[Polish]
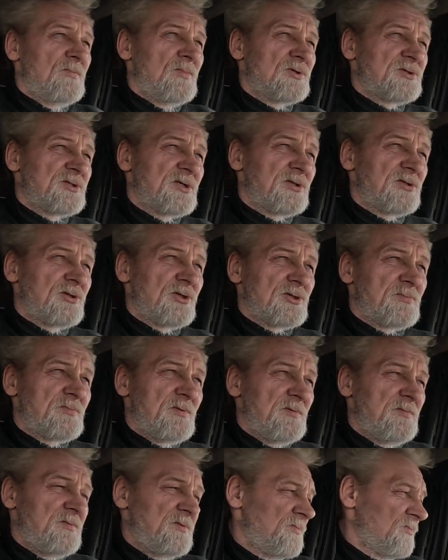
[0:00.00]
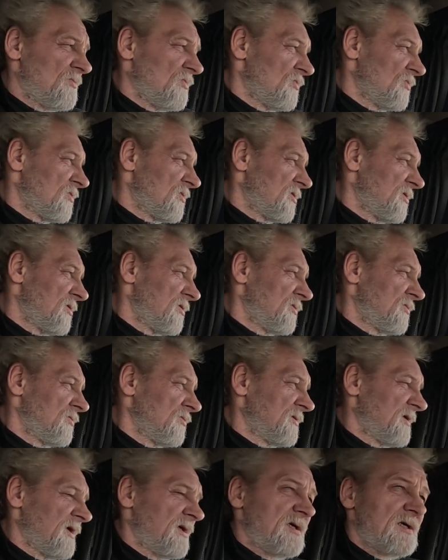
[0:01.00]
może ktoś by mi
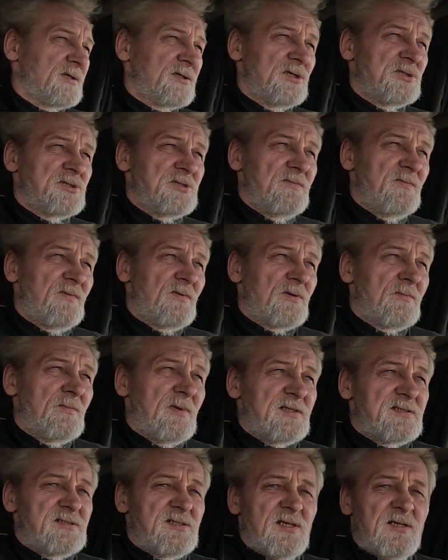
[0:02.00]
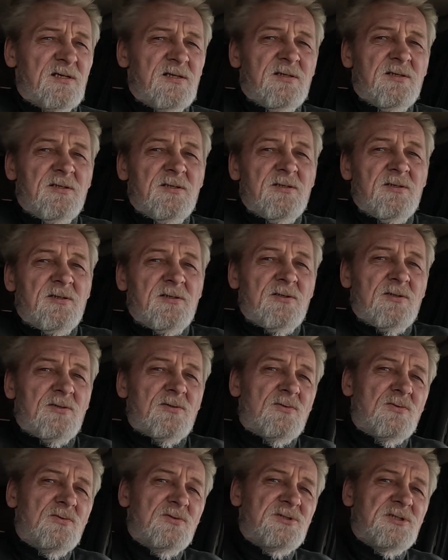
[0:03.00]
mógł tutaj jakieś informacje
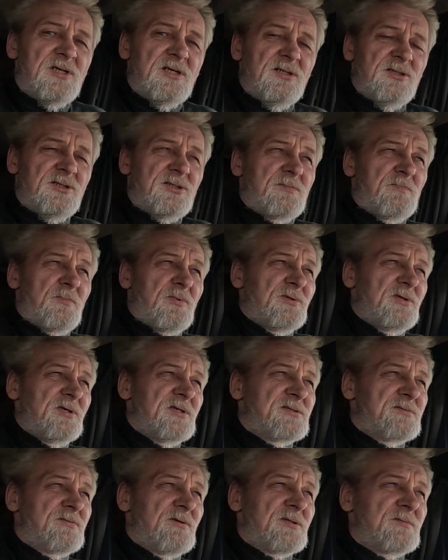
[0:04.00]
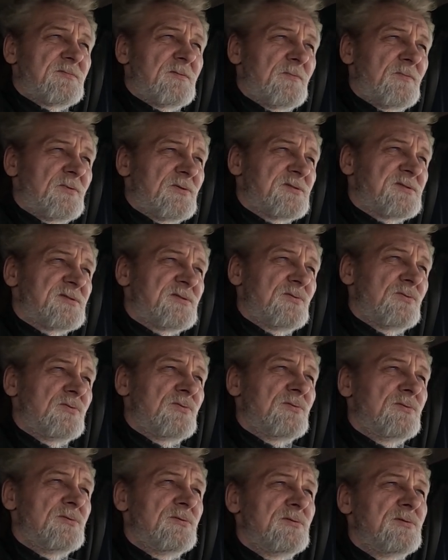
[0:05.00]
udzielić, podesłać po prostu
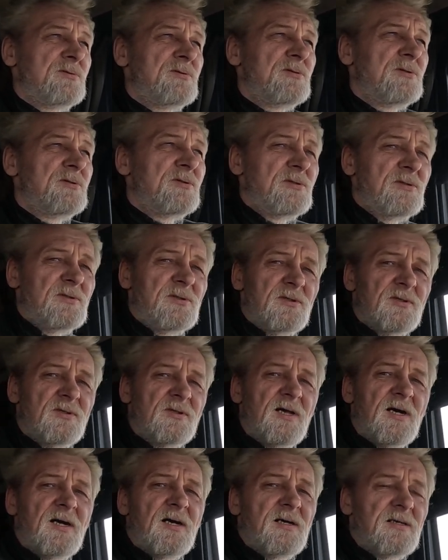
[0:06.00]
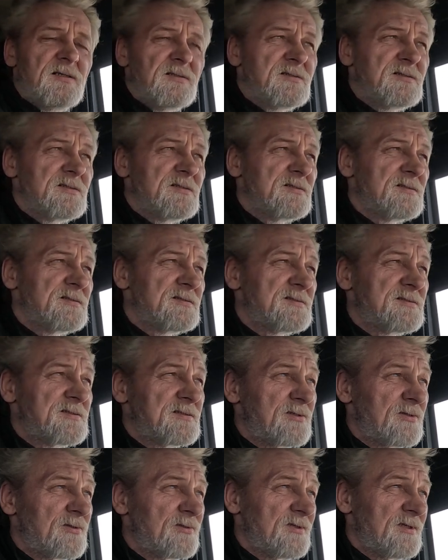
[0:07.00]
na
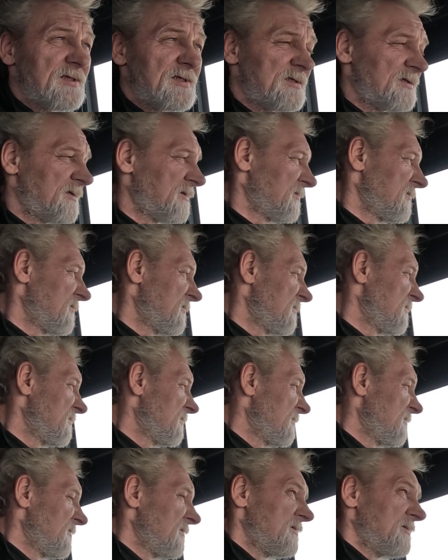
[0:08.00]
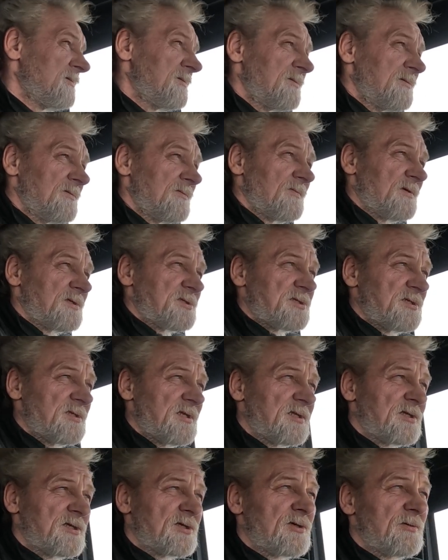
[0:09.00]
stronę właśnie
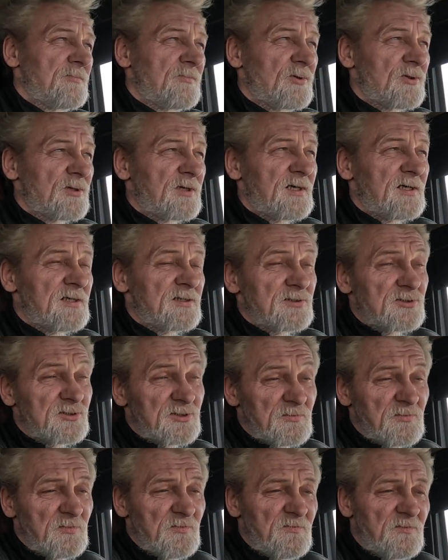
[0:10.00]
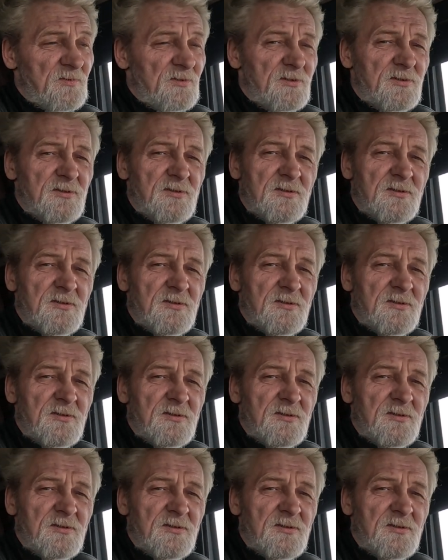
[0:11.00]
na tego bloga i żebym